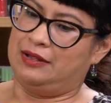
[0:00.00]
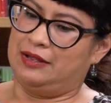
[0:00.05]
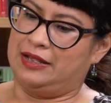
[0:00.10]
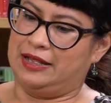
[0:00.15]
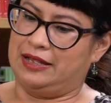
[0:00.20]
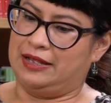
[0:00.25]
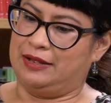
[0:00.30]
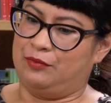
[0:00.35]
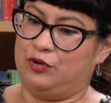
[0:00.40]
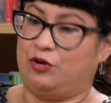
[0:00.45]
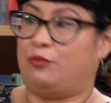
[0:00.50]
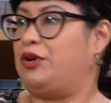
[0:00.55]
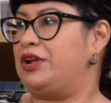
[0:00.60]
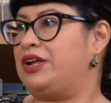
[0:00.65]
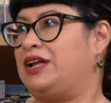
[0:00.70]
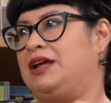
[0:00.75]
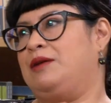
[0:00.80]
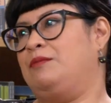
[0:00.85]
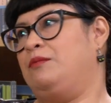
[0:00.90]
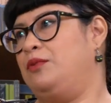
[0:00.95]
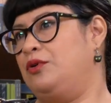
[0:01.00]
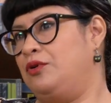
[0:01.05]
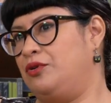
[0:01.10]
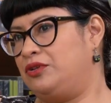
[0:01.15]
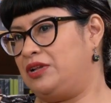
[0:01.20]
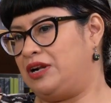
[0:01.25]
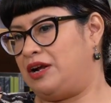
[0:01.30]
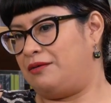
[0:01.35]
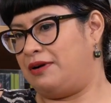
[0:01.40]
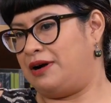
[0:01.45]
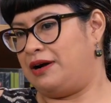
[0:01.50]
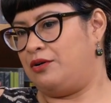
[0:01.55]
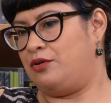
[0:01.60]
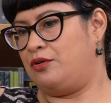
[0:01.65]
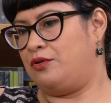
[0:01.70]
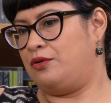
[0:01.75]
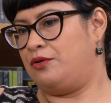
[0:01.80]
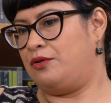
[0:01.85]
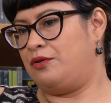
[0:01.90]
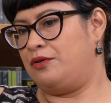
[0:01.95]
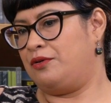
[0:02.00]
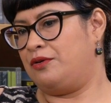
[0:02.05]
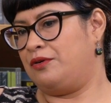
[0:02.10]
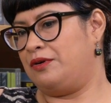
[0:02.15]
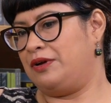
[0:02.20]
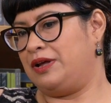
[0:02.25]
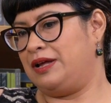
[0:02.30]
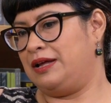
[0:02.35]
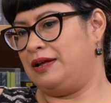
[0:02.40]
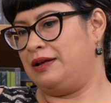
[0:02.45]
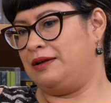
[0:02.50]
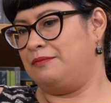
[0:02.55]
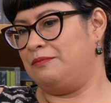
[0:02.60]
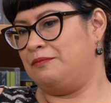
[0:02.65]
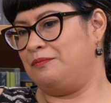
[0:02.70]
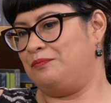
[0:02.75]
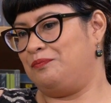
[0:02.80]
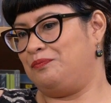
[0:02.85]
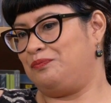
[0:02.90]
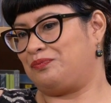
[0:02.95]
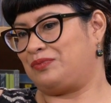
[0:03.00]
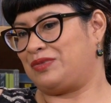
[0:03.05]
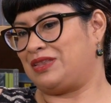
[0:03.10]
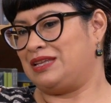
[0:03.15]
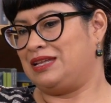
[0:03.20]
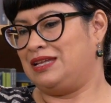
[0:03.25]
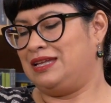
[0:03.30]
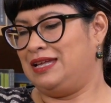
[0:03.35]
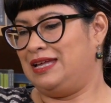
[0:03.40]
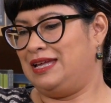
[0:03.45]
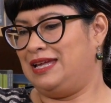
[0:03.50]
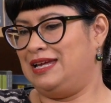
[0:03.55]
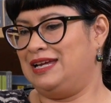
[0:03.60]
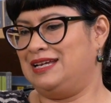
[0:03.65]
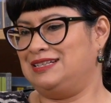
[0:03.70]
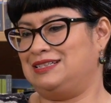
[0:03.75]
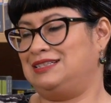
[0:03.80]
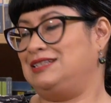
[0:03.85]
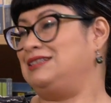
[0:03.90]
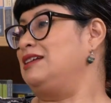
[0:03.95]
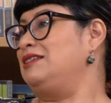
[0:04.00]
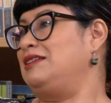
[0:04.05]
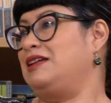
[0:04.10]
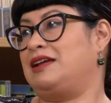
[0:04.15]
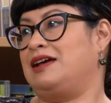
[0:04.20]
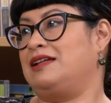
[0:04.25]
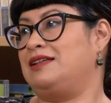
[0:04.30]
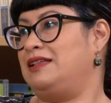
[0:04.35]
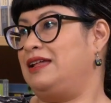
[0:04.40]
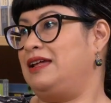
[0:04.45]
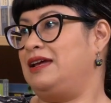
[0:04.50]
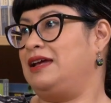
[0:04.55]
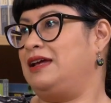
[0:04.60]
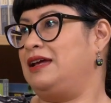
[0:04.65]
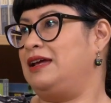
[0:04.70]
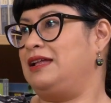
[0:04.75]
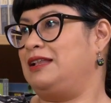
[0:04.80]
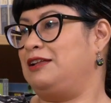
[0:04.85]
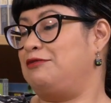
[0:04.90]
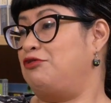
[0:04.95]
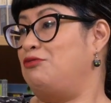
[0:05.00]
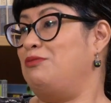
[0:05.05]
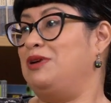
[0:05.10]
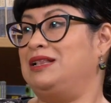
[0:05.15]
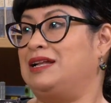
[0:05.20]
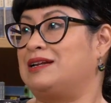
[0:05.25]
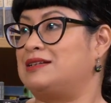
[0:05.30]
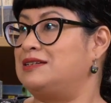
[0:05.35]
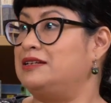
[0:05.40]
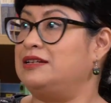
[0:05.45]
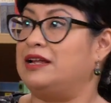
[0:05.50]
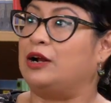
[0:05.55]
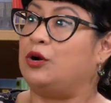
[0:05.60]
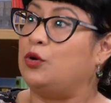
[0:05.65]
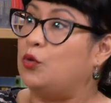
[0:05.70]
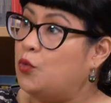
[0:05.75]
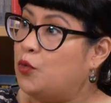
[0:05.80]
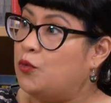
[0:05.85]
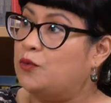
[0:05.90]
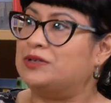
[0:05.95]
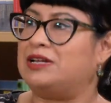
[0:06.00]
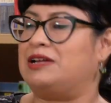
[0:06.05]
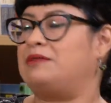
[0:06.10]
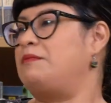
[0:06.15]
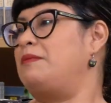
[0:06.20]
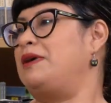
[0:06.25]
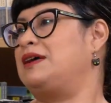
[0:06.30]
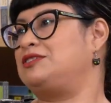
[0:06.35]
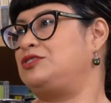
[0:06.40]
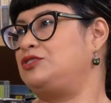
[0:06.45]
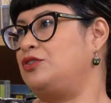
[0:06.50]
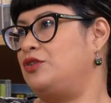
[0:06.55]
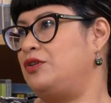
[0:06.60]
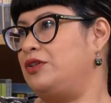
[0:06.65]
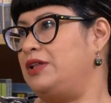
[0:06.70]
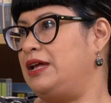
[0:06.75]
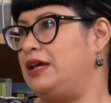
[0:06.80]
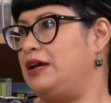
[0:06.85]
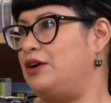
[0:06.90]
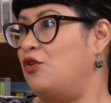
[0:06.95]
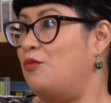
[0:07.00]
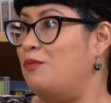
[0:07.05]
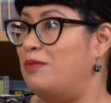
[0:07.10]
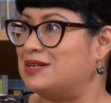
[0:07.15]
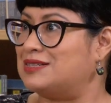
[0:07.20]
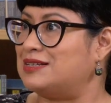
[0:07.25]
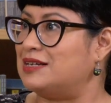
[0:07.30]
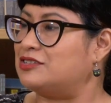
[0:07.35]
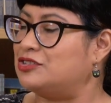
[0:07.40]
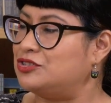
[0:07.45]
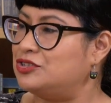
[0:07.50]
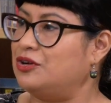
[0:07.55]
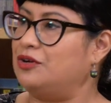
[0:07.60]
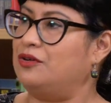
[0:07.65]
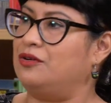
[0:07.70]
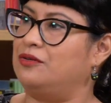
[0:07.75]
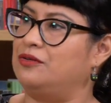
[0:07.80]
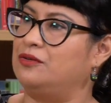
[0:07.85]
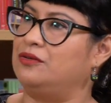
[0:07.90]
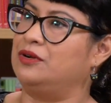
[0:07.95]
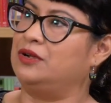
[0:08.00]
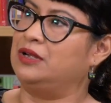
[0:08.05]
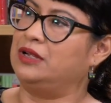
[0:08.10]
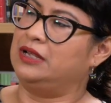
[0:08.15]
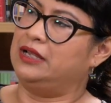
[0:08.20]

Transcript: eh, yo, por ejemplo, trabajo em, en, esas estrategias de, de, fomentar cineclub, espacios de conversación.